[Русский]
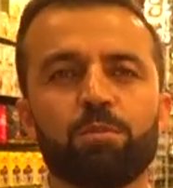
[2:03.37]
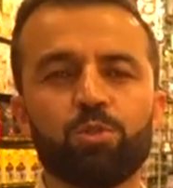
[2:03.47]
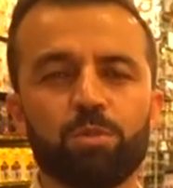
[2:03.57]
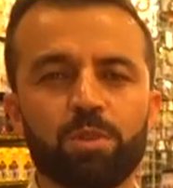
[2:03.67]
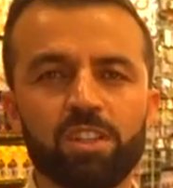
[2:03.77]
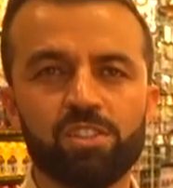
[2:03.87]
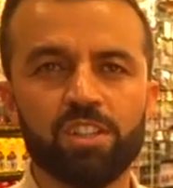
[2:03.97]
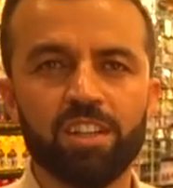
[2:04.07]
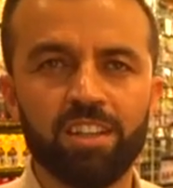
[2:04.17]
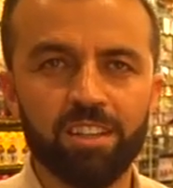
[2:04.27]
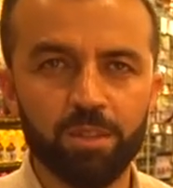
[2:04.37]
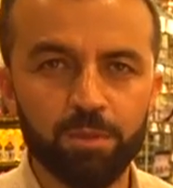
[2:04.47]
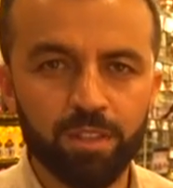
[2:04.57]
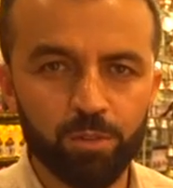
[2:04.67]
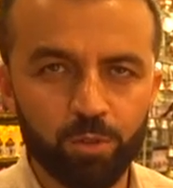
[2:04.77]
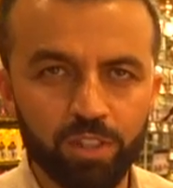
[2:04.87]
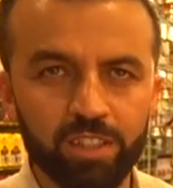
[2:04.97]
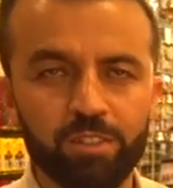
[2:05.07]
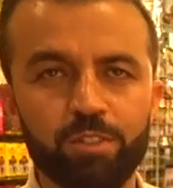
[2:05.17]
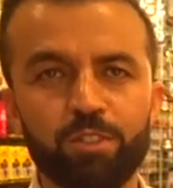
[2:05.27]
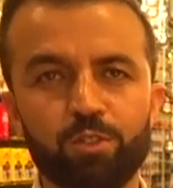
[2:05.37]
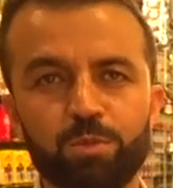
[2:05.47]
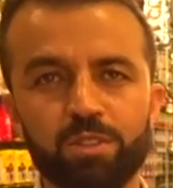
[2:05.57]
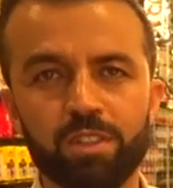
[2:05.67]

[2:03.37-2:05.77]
Будем каждой клиентами, которые этого видео мы